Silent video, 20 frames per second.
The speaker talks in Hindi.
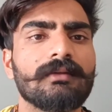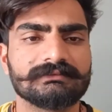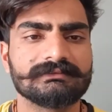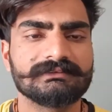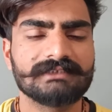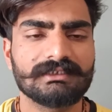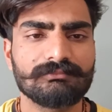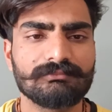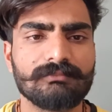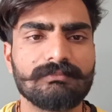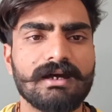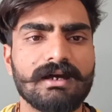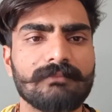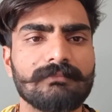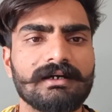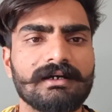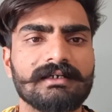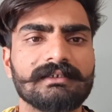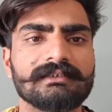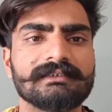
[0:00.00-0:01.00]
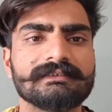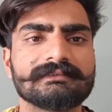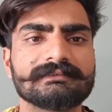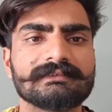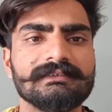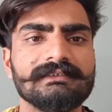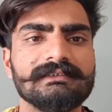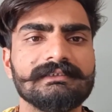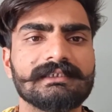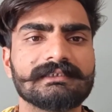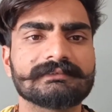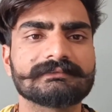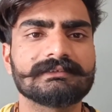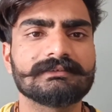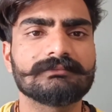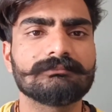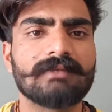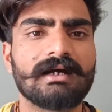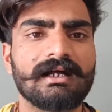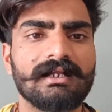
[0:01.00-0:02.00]
जब बाबा इस लीला
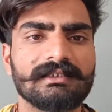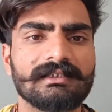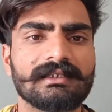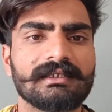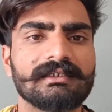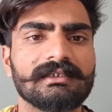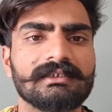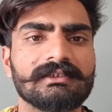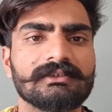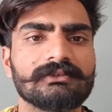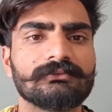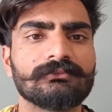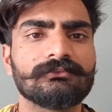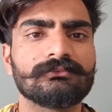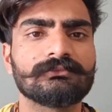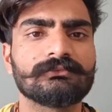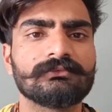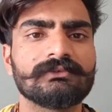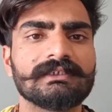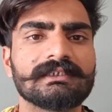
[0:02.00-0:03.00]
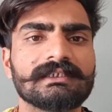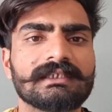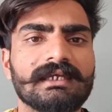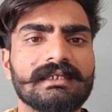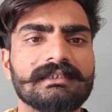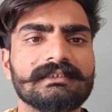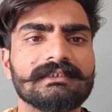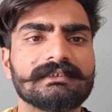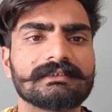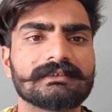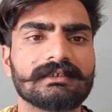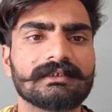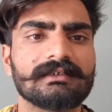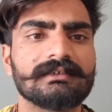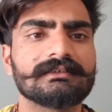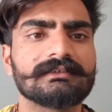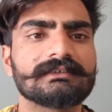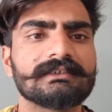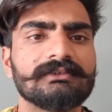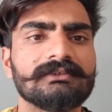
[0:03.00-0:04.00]
से बाहर आए तो उन्होंने क्या देखा
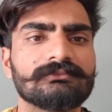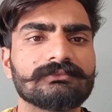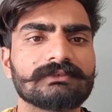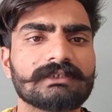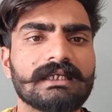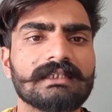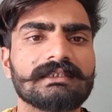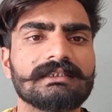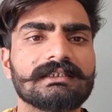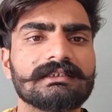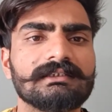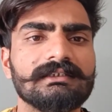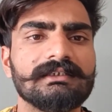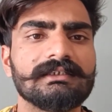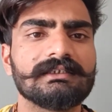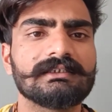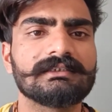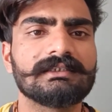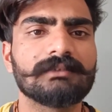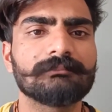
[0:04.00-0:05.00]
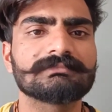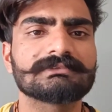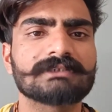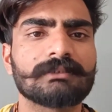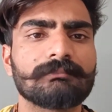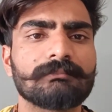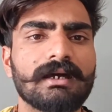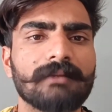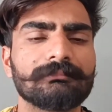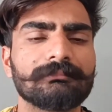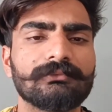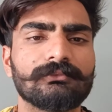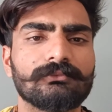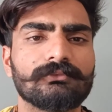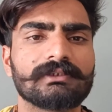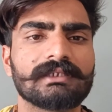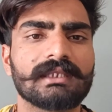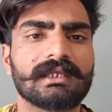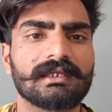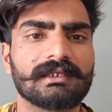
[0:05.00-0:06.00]
कि उनका दर्द एकदम समाप्त
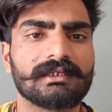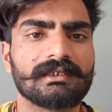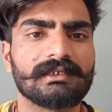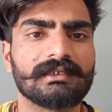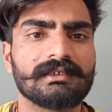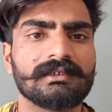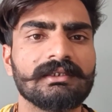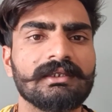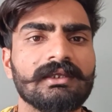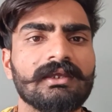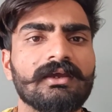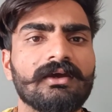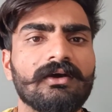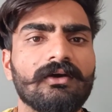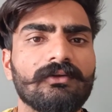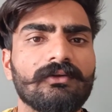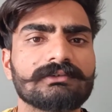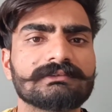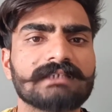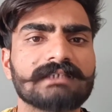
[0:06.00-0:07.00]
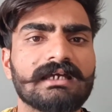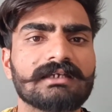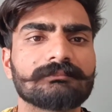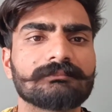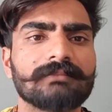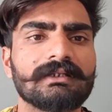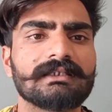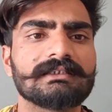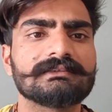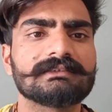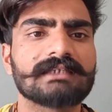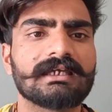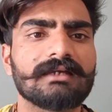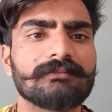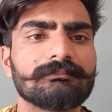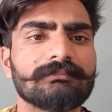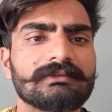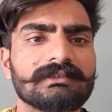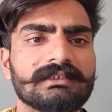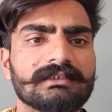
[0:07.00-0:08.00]
हो गया है और जांग पर
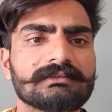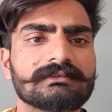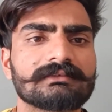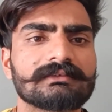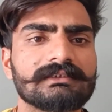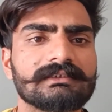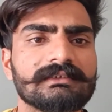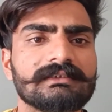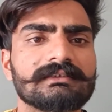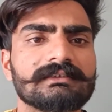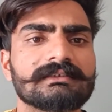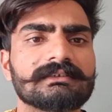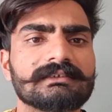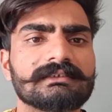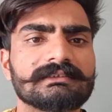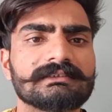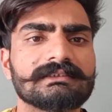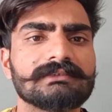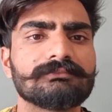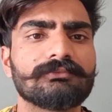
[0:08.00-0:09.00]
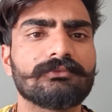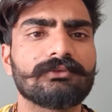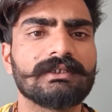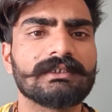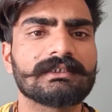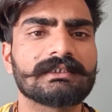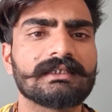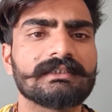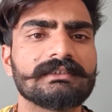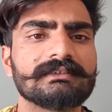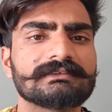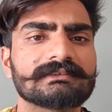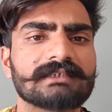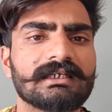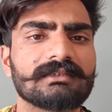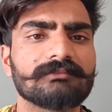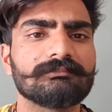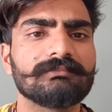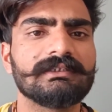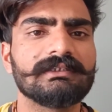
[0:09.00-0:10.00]
जहाँ तक कि किसी फोड़े का
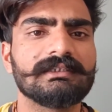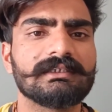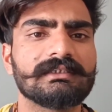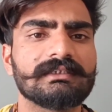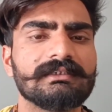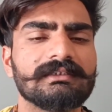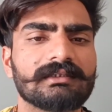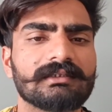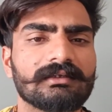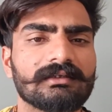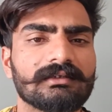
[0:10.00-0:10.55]
निशान भी नहीं